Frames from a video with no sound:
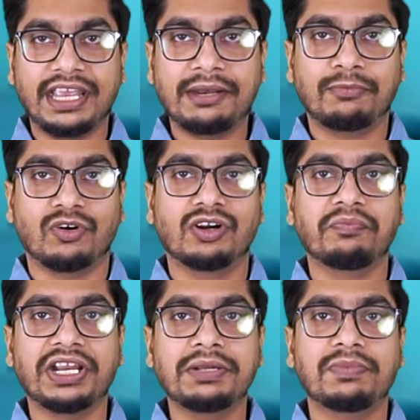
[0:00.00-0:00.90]
এরপর
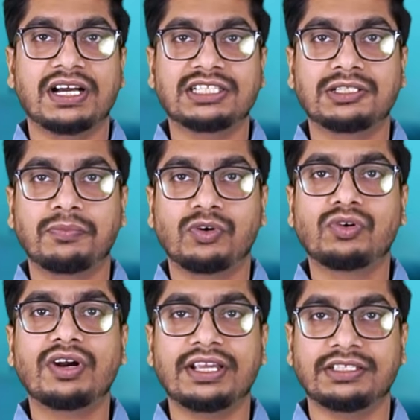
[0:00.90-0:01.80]
মেডিপ্লাস
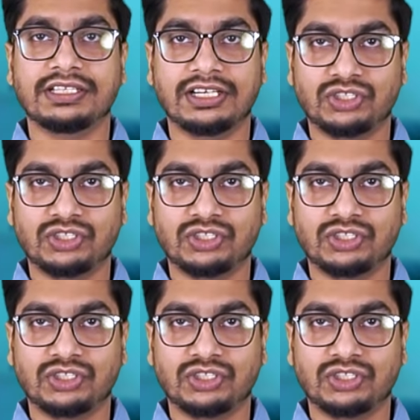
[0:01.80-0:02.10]
ফ্লোরাইড জেল